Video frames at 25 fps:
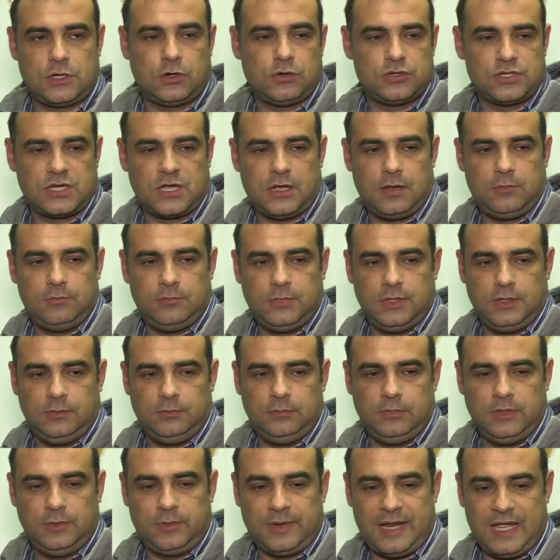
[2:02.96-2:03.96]
è una cosa che mi,
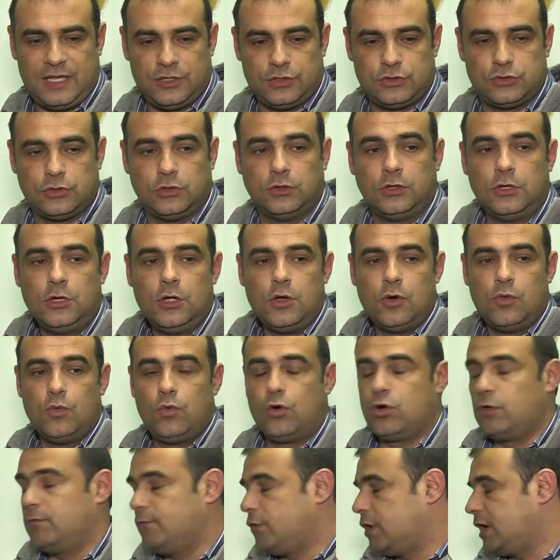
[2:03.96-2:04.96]
mi pregio, un
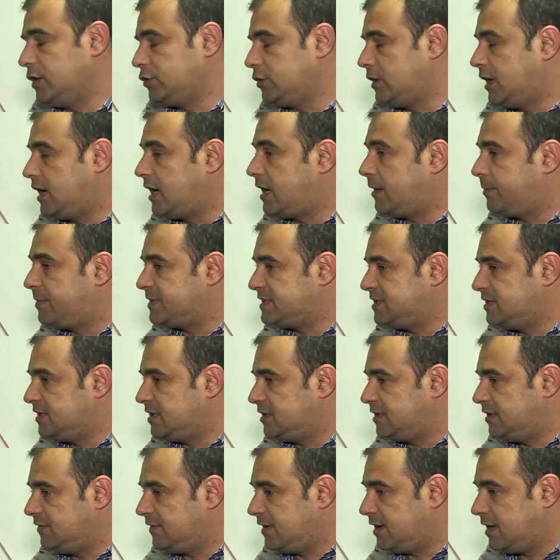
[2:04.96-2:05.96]
convocato alla
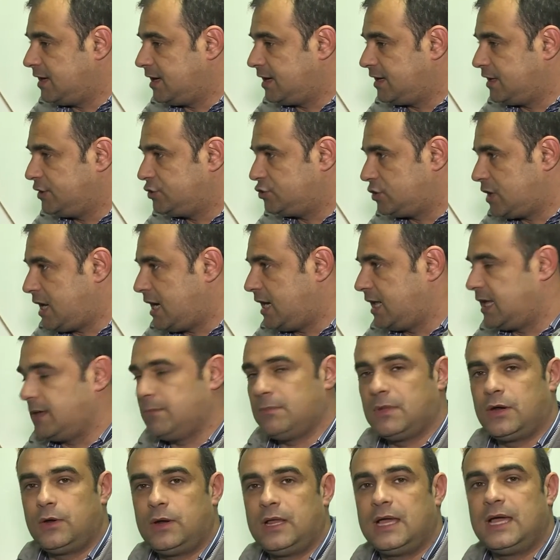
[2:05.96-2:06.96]
rappresentativa regionale che è
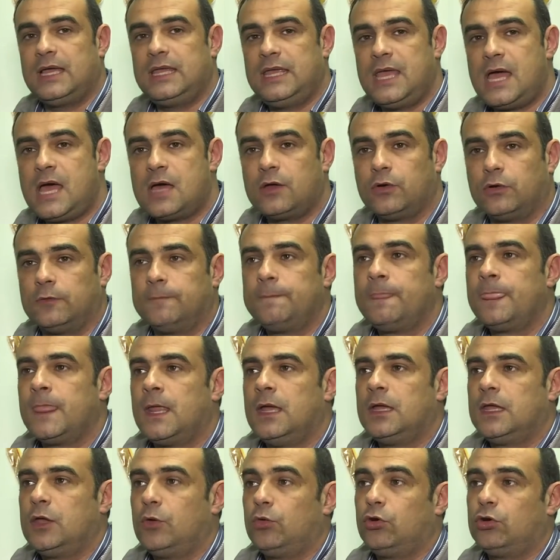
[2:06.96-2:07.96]
Emanuele Gagliano,
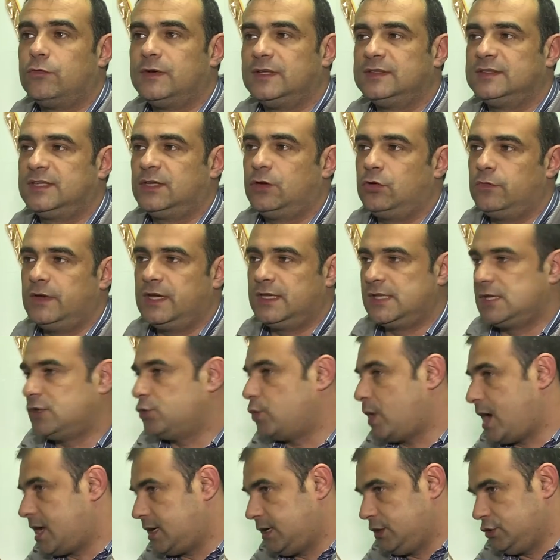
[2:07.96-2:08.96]
che è un 99 che da
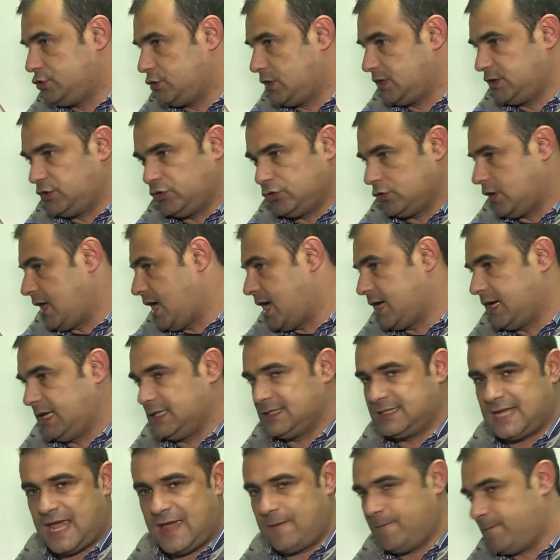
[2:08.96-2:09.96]
due anni gioca titolare
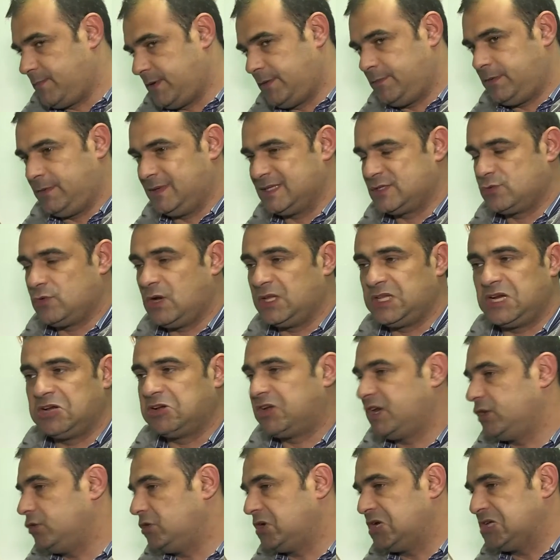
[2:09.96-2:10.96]
sempre in prima squadra,
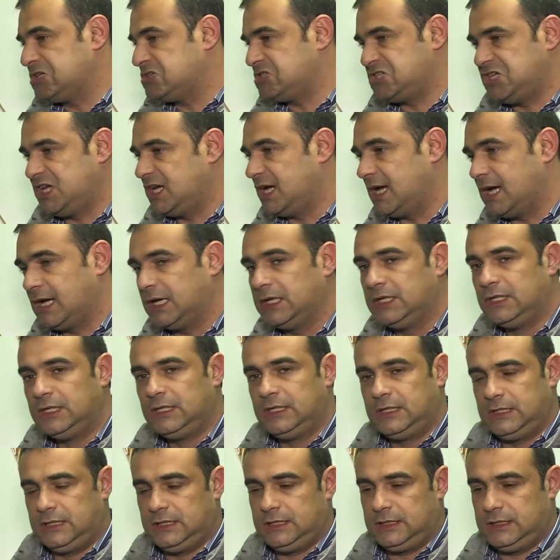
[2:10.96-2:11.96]
credo che sia
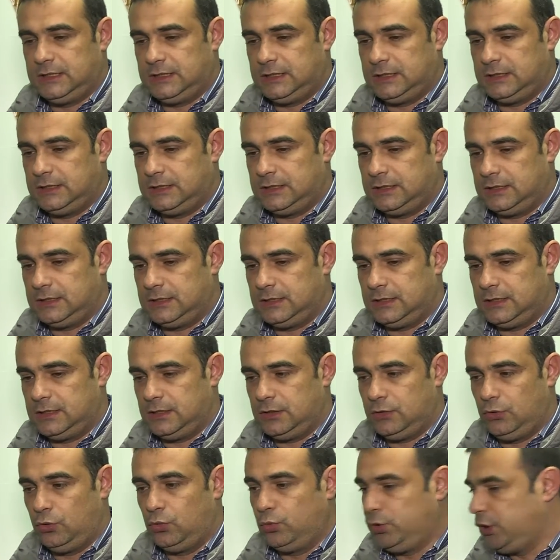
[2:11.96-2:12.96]

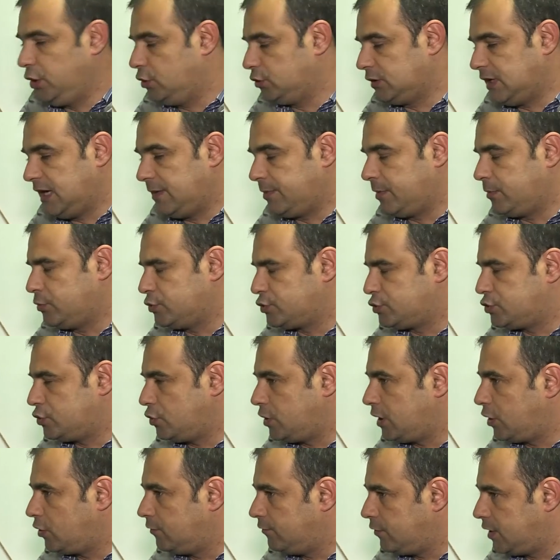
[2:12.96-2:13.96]
eh, l'unico della
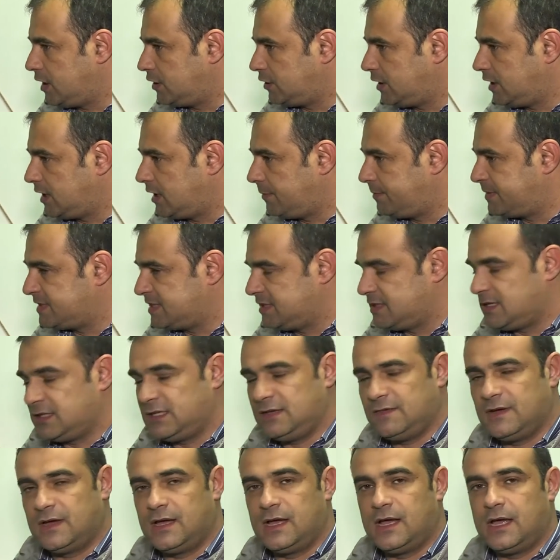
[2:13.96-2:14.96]
promozione convocato alla
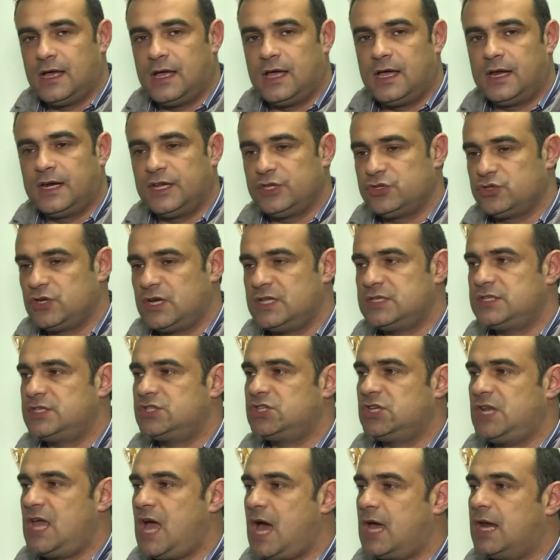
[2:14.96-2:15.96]
rappresentativa regionale
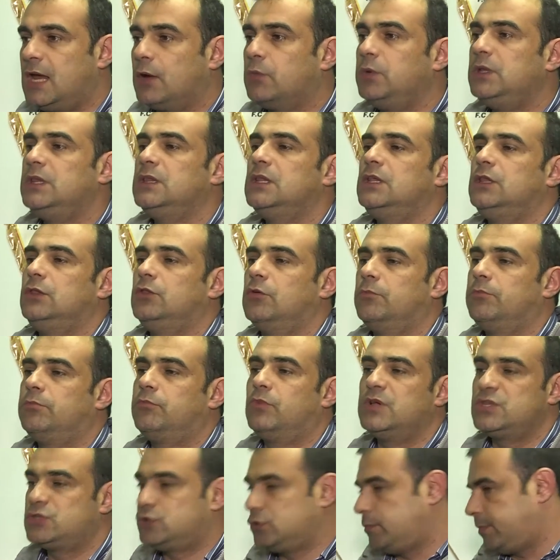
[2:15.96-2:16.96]
siciliana, quindi do,
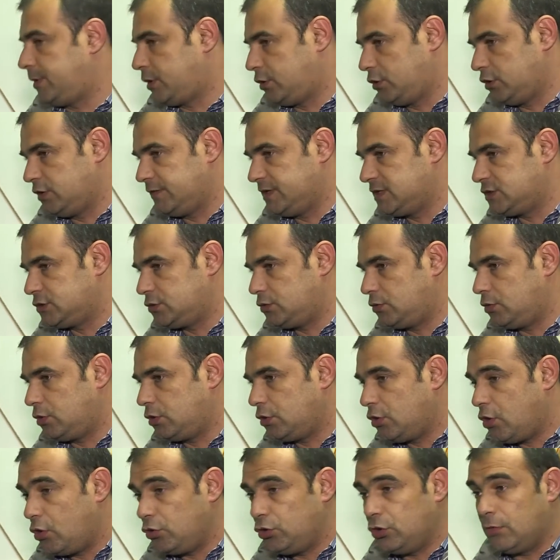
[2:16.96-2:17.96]
questo per noi deve essere un
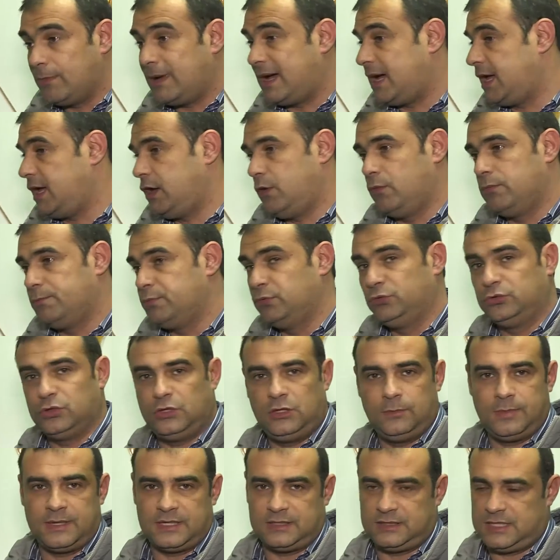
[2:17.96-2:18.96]
orgoglio, ma è un punto
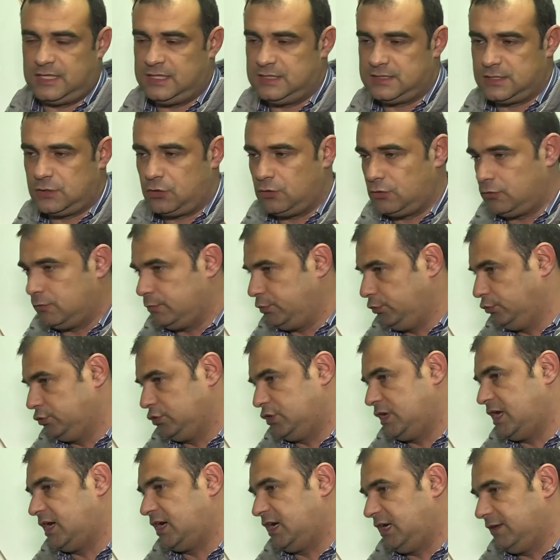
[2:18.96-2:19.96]
di partenza, non un punto
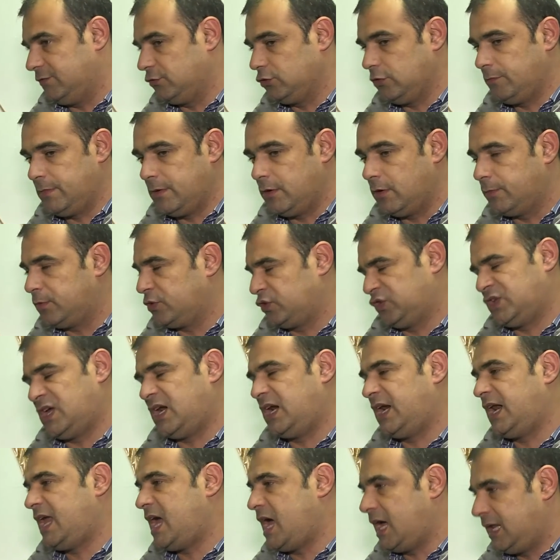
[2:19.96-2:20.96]
di arrivo, dobbiamo
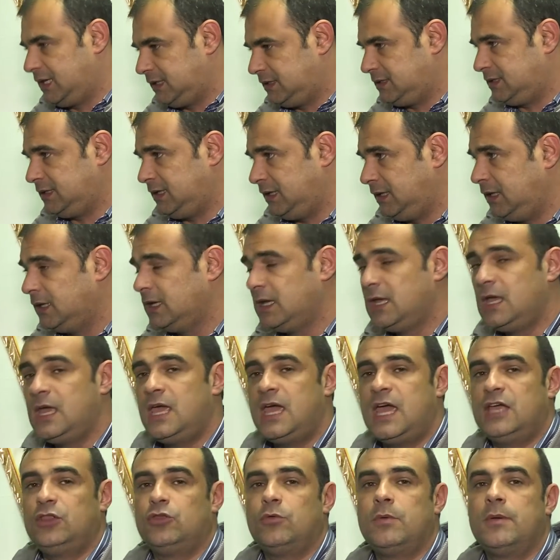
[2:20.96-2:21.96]
portarne altri
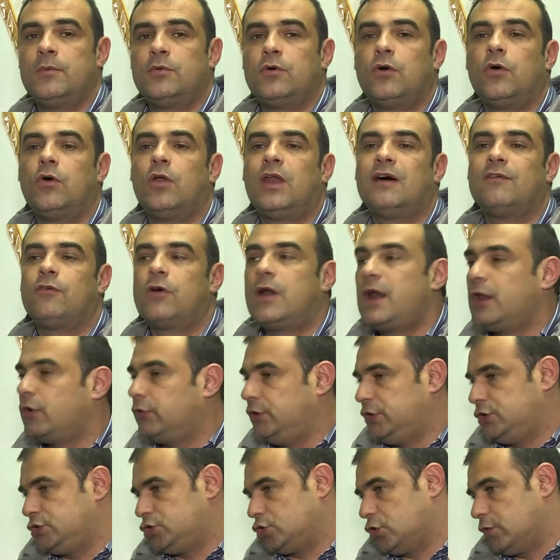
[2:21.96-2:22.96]
e dobbiamo lavorare
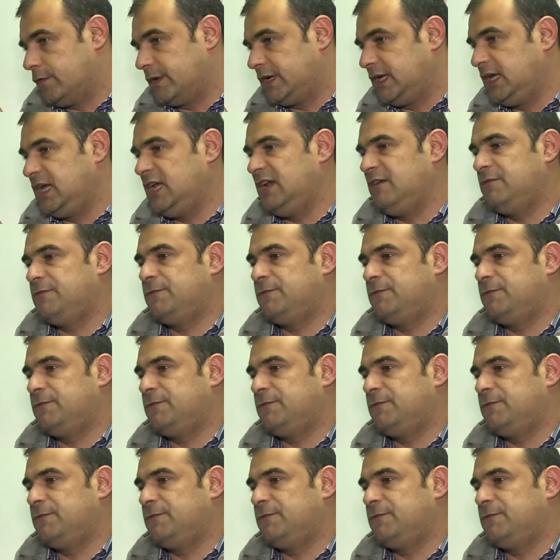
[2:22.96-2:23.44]
con i giovani, il